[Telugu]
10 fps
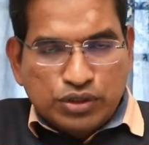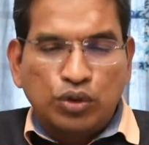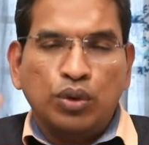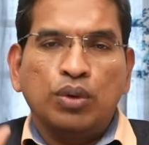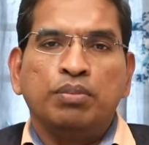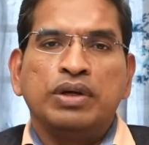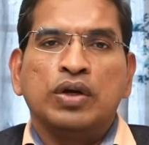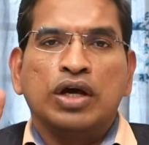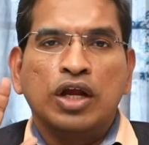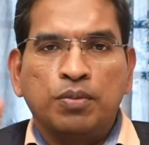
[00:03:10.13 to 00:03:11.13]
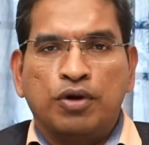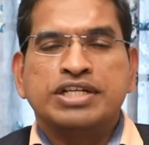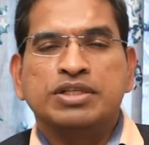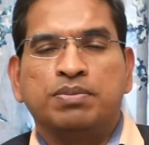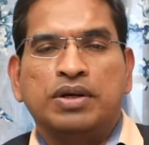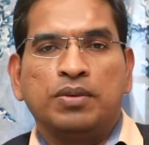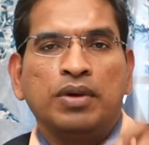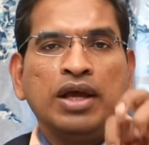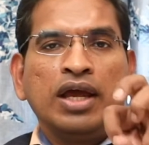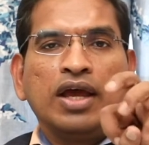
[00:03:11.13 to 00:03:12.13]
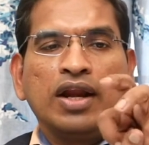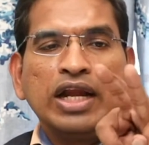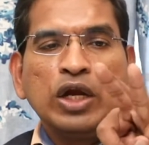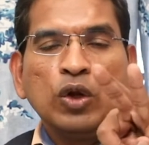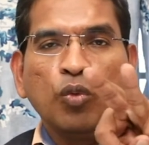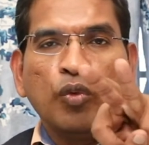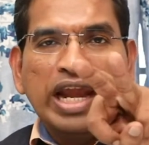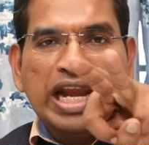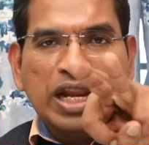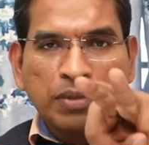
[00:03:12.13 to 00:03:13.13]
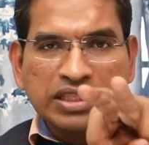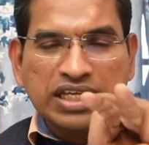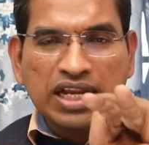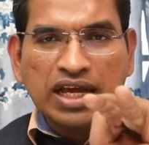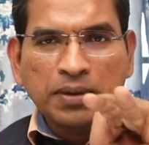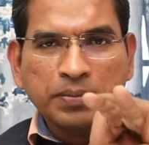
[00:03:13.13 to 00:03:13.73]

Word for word: సో మీకు నాలుగు పాయింట్ చెప్పాను రెండు వేళ్ల మధ్యలో